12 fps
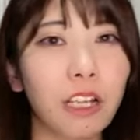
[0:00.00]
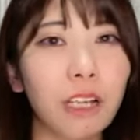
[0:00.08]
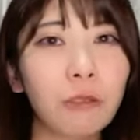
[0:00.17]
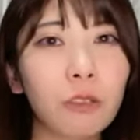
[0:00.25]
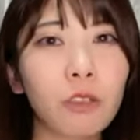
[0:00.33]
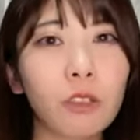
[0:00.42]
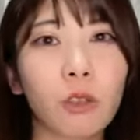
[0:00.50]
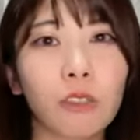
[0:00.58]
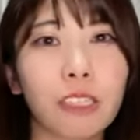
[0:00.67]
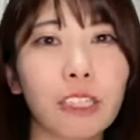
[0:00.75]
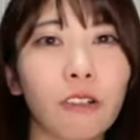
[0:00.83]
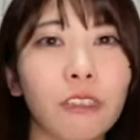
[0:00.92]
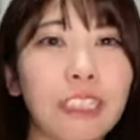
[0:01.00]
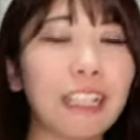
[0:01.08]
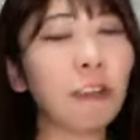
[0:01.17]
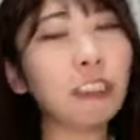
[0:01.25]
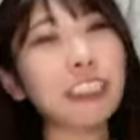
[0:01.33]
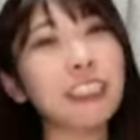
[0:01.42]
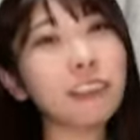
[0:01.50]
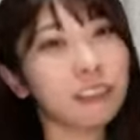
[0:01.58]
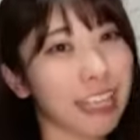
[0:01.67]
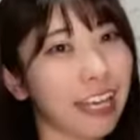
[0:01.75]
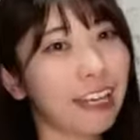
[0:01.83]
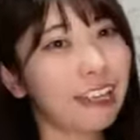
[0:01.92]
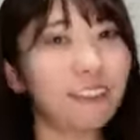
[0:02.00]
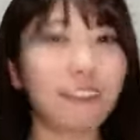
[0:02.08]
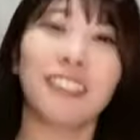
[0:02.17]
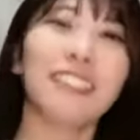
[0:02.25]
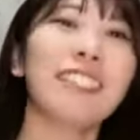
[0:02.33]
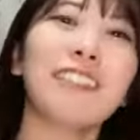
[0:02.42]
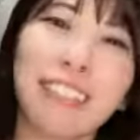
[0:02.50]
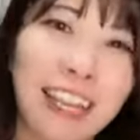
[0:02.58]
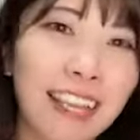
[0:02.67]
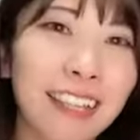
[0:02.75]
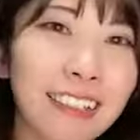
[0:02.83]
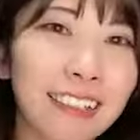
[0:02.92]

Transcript: ライブの時お酒美味しいえ美味しいよね美味しいよね